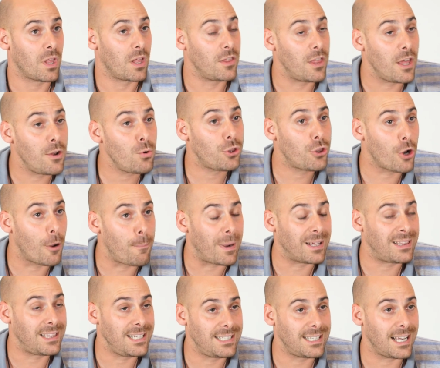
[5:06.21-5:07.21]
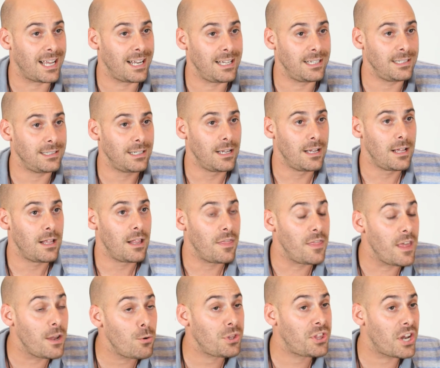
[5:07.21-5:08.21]
de nuestros pastizales,
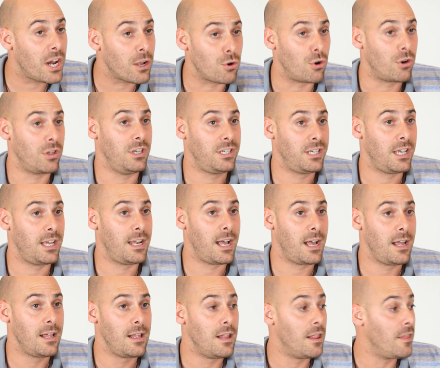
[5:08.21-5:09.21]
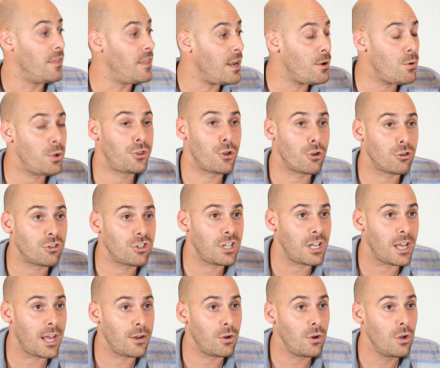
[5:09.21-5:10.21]
de nuestra cordillera, de nuestro
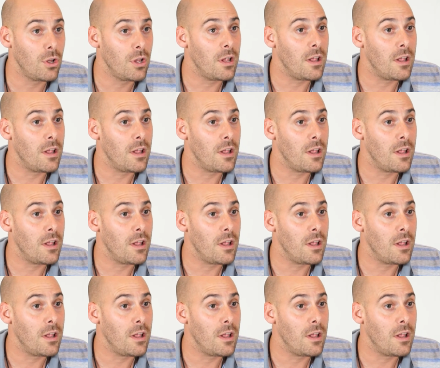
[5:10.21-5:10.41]
océano,